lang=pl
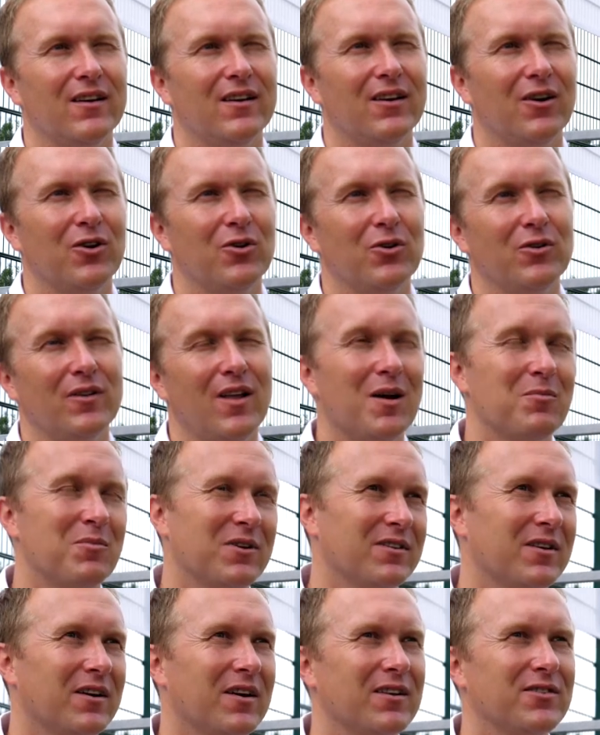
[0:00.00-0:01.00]

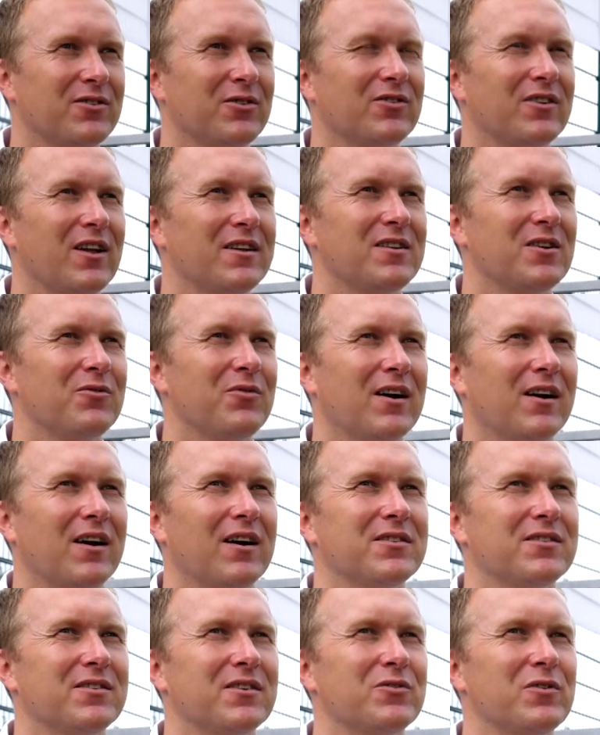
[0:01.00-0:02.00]
oglądamy. Teraz ostatnie
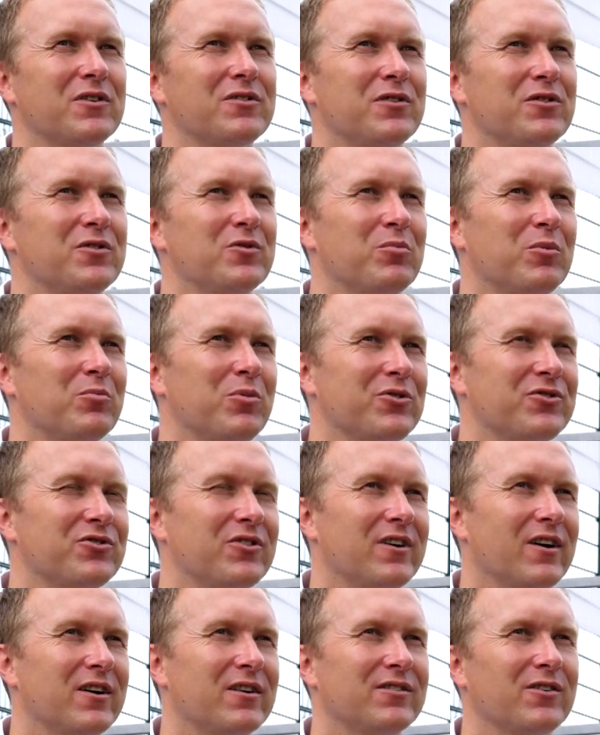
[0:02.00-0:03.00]
wakacje zwiedziliśmy
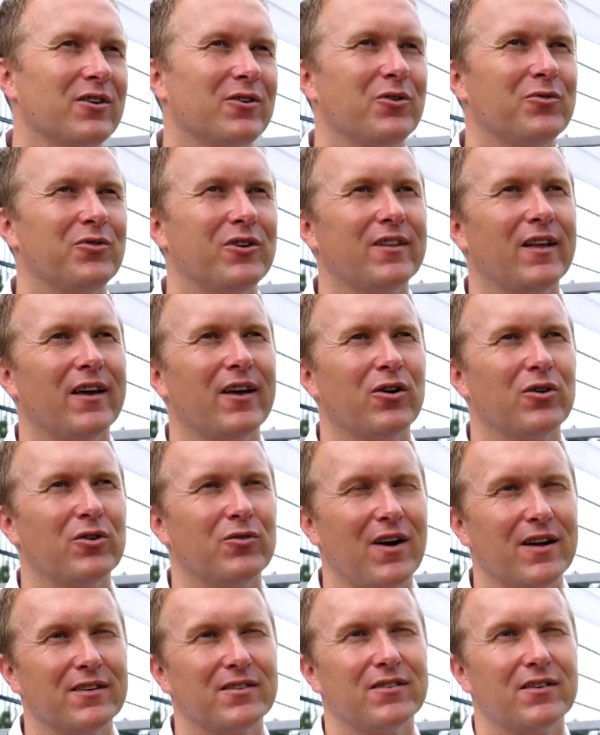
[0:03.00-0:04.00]
Bośnię i Hercegowinę i
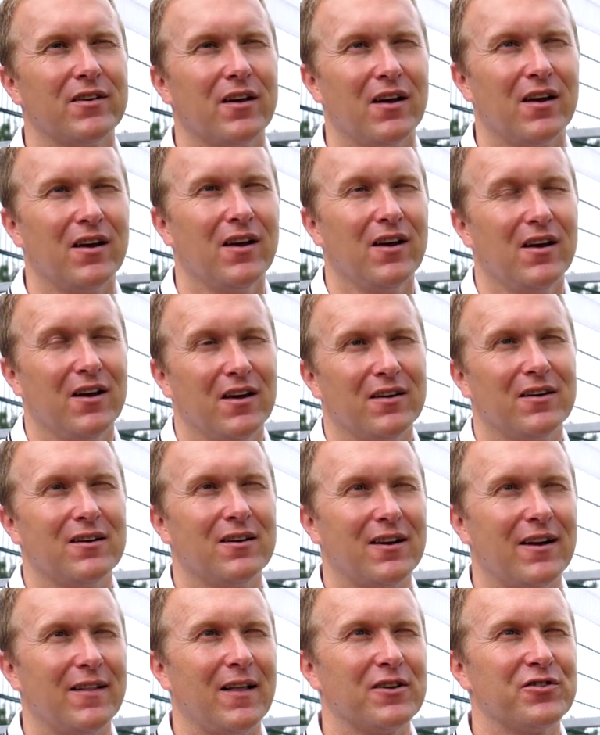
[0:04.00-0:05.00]
Chorwację,
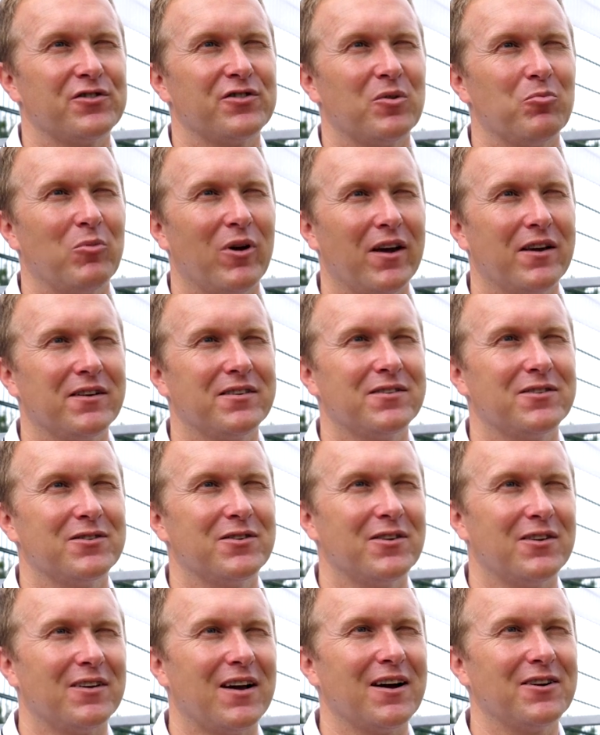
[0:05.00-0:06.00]
kilkanaście
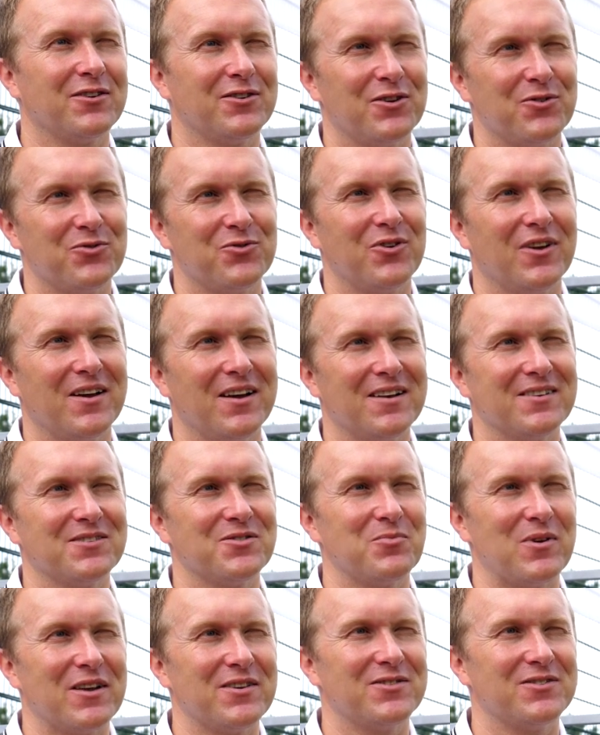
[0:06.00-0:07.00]
miejsc aktywnie
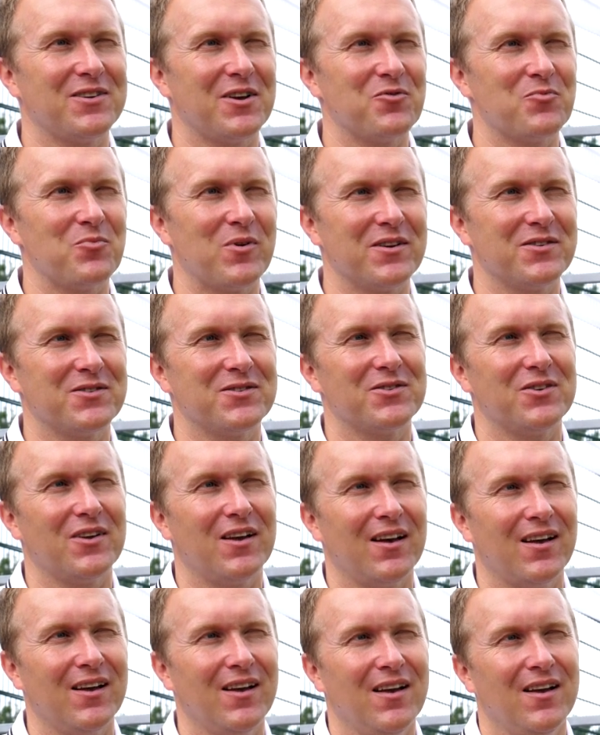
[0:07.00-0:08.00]
z miejsca w
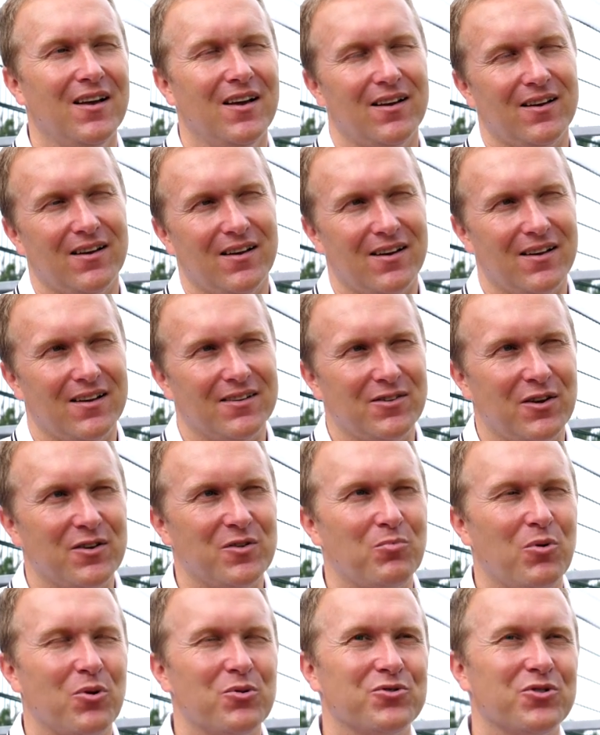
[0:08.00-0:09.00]
miejsce. E, to
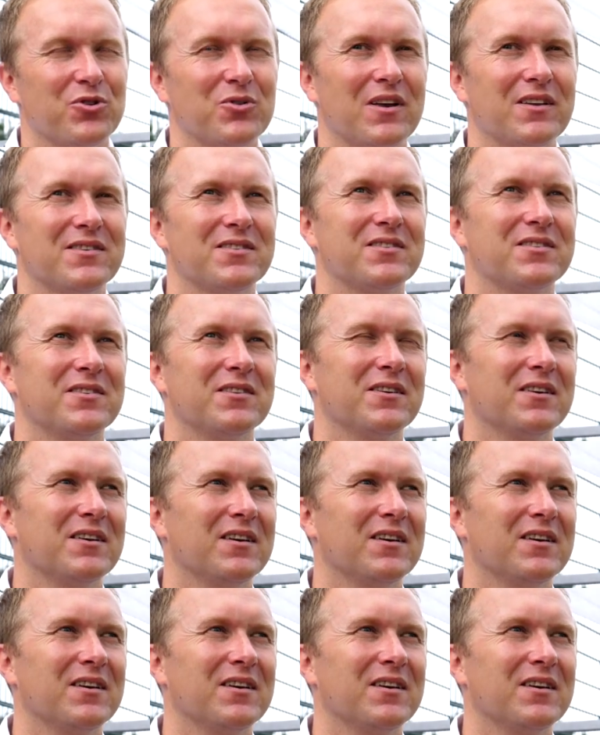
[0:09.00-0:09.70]
jest połączone z